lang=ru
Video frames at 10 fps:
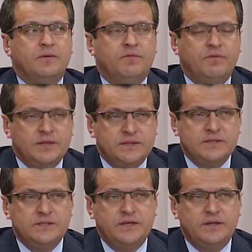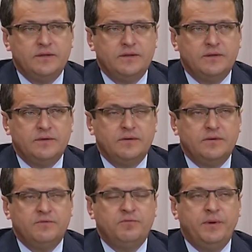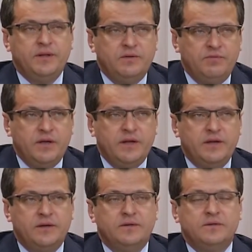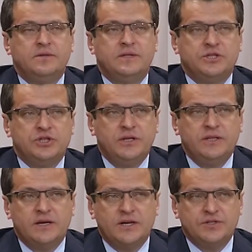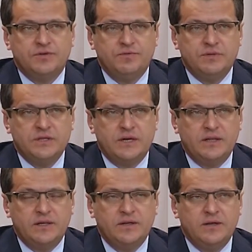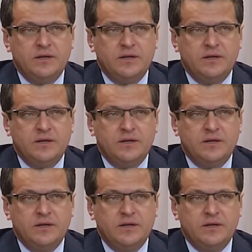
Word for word: в этот день в преддверии дошли до каждого ветерана.